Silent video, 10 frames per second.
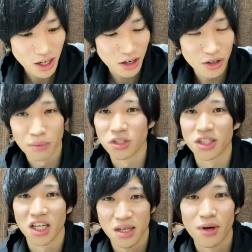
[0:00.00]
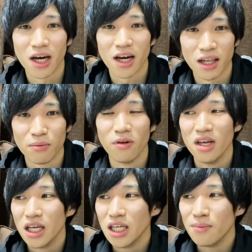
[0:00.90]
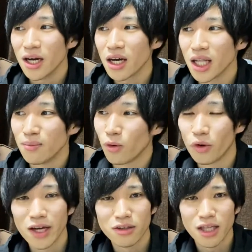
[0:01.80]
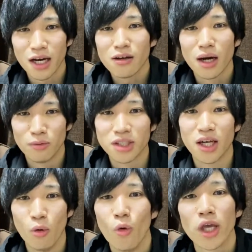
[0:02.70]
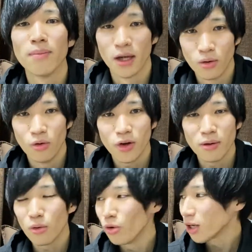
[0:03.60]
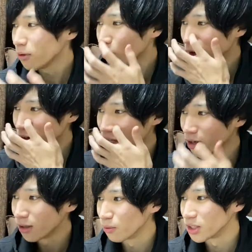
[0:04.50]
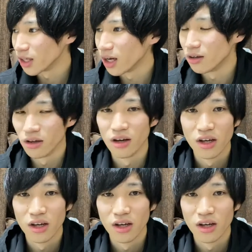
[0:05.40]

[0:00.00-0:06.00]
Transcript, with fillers: なれるかもしれない。今からでも。今からでも子役になれるかもしれない。大きめの。大きめの子役になもしれない。うん。